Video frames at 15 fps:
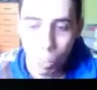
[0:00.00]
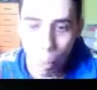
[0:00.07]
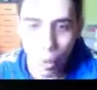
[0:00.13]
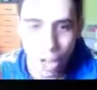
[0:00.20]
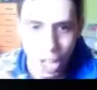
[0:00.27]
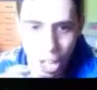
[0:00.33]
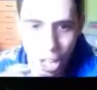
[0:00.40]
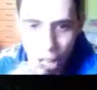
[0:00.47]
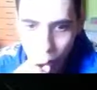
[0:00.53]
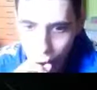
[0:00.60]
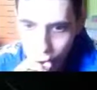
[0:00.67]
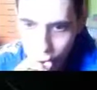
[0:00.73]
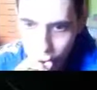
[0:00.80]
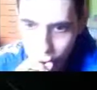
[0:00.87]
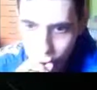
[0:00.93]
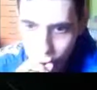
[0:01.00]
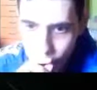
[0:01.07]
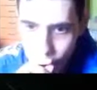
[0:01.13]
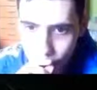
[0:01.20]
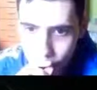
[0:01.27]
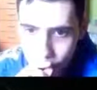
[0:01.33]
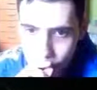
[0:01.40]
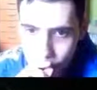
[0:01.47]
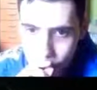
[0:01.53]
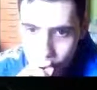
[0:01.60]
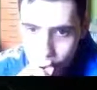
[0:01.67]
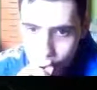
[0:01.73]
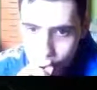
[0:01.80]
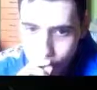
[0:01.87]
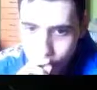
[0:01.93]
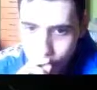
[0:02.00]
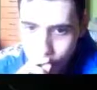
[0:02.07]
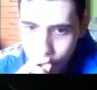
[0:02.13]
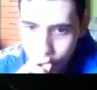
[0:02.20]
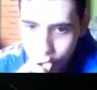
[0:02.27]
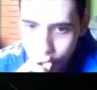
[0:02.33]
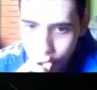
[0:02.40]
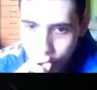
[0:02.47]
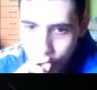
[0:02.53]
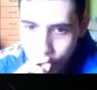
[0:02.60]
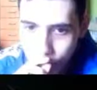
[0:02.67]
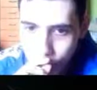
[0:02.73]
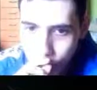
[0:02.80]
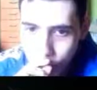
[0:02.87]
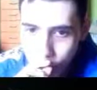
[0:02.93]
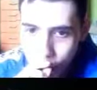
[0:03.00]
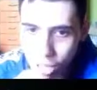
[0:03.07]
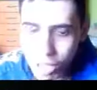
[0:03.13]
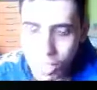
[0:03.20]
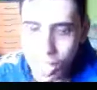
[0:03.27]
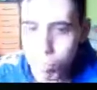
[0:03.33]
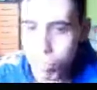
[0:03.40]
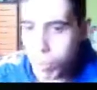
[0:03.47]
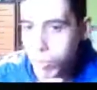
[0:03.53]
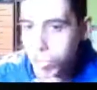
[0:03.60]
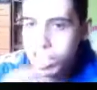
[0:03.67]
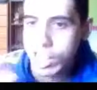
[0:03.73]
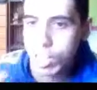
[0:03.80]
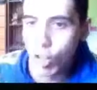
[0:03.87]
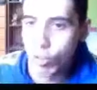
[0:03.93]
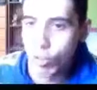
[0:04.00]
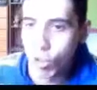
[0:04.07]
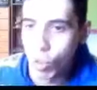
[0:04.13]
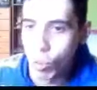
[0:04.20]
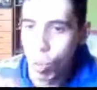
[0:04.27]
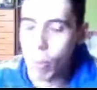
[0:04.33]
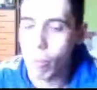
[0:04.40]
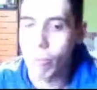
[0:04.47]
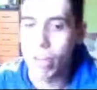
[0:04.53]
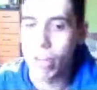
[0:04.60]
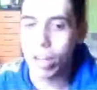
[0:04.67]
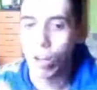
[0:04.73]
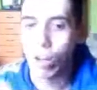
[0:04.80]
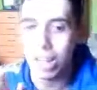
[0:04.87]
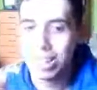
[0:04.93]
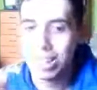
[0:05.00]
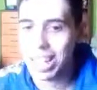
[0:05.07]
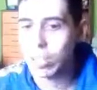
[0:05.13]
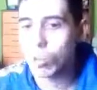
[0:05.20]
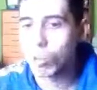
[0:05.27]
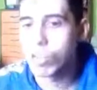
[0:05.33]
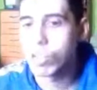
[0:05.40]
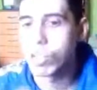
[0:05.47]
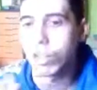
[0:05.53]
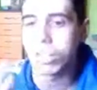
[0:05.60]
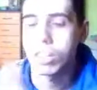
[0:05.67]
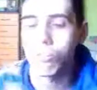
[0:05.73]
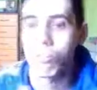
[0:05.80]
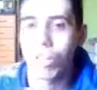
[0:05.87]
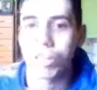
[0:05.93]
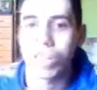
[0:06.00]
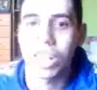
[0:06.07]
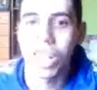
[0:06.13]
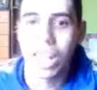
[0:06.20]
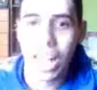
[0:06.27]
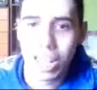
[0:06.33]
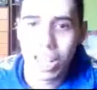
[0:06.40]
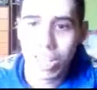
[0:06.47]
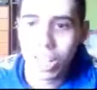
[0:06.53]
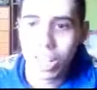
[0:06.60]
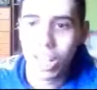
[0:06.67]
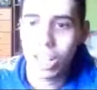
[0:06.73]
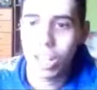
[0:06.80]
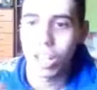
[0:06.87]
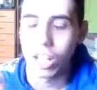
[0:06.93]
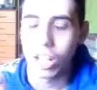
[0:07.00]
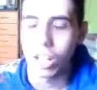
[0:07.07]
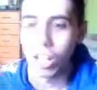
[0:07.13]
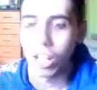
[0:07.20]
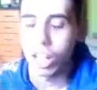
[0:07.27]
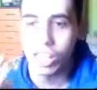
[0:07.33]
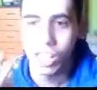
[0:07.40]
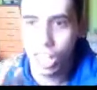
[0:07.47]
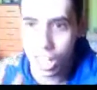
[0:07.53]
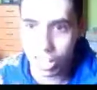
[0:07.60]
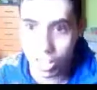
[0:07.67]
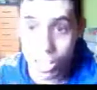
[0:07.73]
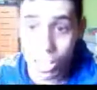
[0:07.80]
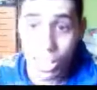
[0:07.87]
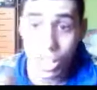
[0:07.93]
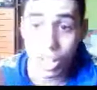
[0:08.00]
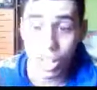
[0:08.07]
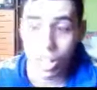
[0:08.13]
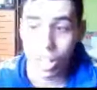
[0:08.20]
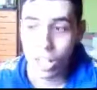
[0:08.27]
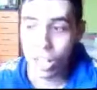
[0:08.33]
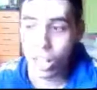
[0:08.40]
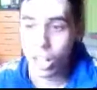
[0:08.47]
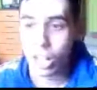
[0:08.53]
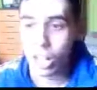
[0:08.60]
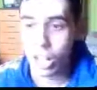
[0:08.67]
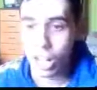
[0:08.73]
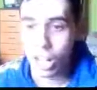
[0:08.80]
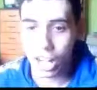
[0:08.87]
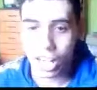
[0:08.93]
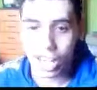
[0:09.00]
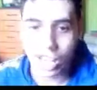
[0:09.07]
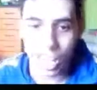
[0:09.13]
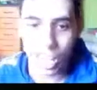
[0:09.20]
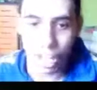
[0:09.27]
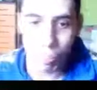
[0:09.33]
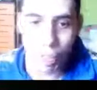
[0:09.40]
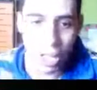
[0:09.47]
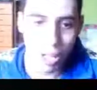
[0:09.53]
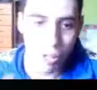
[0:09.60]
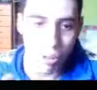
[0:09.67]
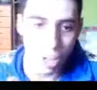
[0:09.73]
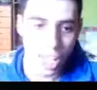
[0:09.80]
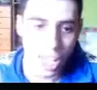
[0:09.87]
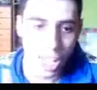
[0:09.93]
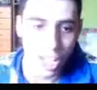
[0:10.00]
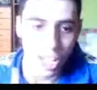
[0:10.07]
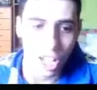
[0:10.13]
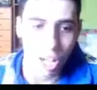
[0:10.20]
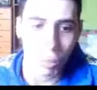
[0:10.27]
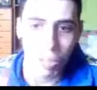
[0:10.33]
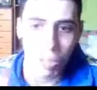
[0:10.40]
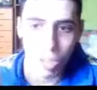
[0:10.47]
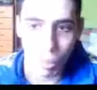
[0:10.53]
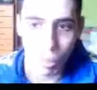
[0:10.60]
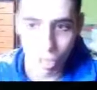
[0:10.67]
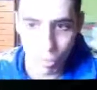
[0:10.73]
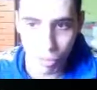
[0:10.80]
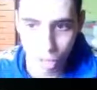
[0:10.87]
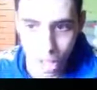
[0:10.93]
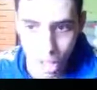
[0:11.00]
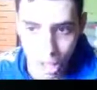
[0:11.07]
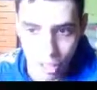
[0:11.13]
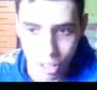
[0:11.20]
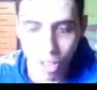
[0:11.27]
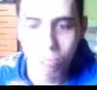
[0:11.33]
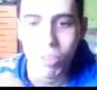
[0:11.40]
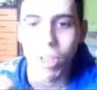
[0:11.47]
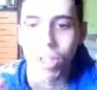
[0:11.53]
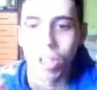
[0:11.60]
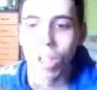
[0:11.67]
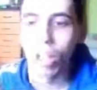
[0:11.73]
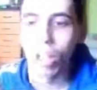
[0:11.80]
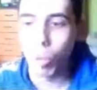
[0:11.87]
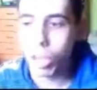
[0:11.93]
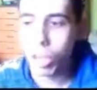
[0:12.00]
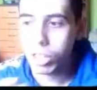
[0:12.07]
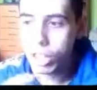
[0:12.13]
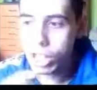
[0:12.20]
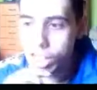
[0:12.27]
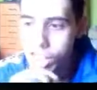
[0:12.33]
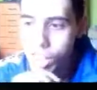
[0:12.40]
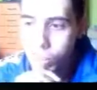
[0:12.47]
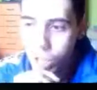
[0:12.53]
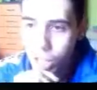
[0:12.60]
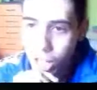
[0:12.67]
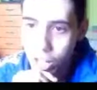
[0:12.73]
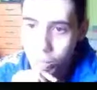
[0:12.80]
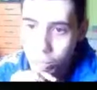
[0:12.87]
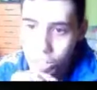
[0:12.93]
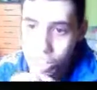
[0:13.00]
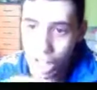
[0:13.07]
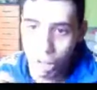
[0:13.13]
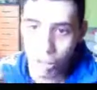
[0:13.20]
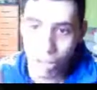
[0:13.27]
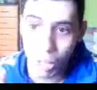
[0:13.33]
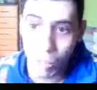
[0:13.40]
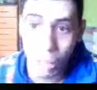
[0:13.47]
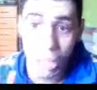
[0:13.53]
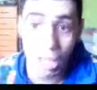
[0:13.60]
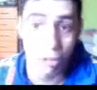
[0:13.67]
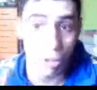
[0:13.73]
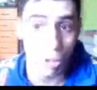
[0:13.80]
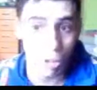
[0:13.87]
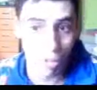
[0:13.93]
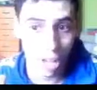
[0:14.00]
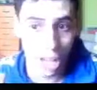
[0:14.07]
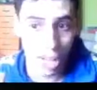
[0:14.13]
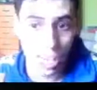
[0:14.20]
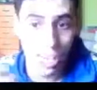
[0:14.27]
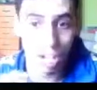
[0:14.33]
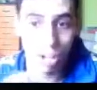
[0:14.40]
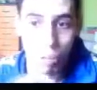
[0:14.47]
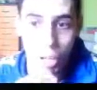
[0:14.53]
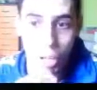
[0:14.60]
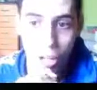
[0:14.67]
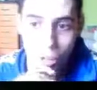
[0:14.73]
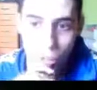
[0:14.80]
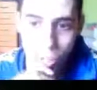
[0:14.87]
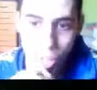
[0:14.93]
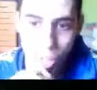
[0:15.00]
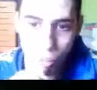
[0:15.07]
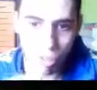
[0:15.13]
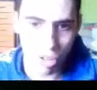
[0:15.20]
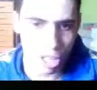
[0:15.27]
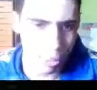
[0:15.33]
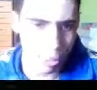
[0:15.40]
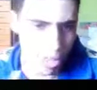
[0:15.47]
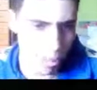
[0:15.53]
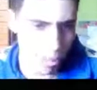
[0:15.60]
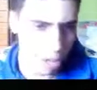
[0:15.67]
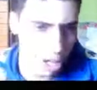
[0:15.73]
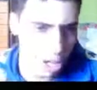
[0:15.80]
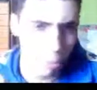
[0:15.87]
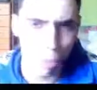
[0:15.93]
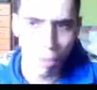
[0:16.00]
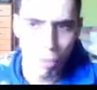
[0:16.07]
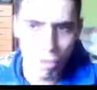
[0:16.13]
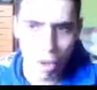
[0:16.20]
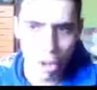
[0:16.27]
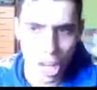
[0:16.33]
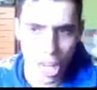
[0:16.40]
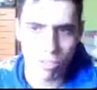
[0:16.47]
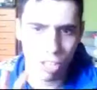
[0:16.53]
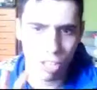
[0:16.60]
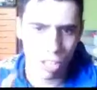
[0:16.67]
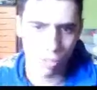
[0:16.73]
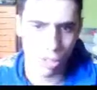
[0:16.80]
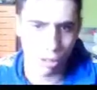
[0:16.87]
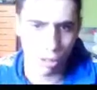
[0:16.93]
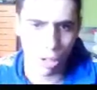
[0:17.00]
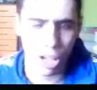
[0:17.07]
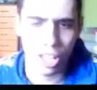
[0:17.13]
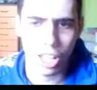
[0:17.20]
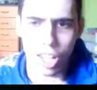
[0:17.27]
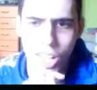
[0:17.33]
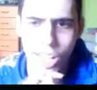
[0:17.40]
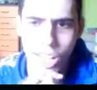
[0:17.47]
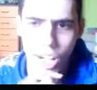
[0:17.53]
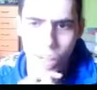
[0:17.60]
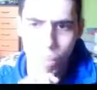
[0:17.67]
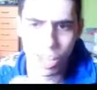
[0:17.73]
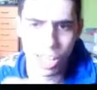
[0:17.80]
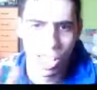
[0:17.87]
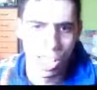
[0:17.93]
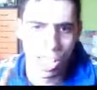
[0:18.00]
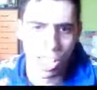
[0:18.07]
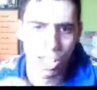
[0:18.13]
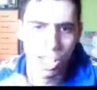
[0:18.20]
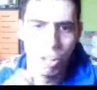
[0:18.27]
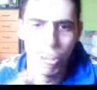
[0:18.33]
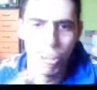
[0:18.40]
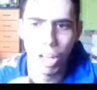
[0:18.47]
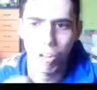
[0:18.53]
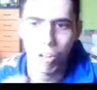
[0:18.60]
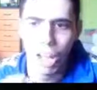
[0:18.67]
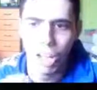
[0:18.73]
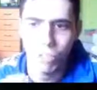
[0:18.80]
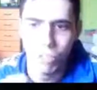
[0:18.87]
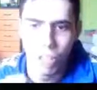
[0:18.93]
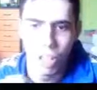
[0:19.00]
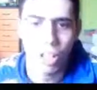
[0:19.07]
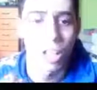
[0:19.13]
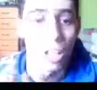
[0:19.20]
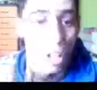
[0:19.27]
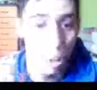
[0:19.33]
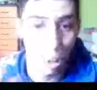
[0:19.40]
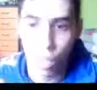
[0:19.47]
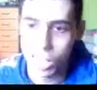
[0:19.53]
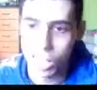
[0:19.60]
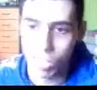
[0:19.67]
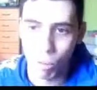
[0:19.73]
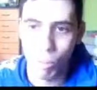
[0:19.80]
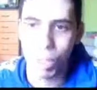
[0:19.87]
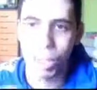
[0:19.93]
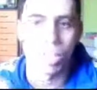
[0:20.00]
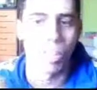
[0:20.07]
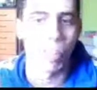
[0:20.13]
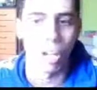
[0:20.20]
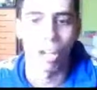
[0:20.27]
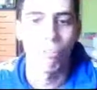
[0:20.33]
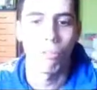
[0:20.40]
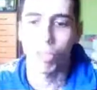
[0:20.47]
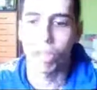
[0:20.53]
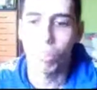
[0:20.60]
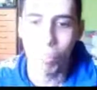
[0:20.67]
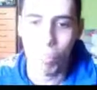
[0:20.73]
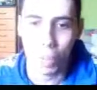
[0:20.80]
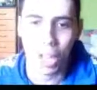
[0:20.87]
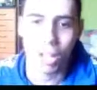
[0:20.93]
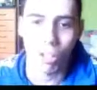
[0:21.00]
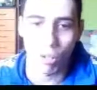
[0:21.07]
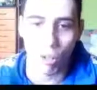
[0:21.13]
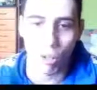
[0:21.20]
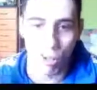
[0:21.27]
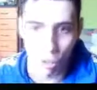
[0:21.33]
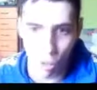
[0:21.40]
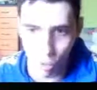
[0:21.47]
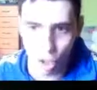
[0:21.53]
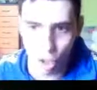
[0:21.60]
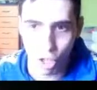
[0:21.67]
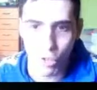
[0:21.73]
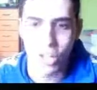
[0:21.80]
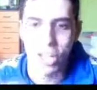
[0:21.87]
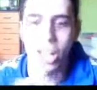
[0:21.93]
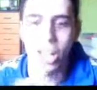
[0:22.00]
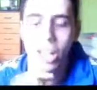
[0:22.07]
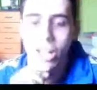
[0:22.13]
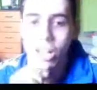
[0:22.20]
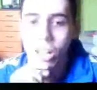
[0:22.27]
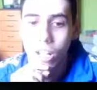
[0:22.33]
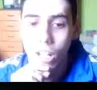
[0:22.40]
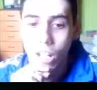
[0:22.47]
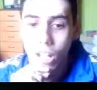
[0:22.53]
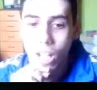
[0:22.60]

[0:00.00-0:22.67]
poi, allora, il film mh, mm, sembra un riscontro nuovo, vero? L'ha detto, usano antefatti genetici, eh, genetici le, la razza dei Predator geneticamente modificata, quindi diciamo che saranno dei Predator diversi da come li conosciamo. Infatti mi sembrano anche più violenti, vedo anche delle scene abbastanza sanguinolente. Questo mi piace perché è un film di Predator, lo voglio vedere.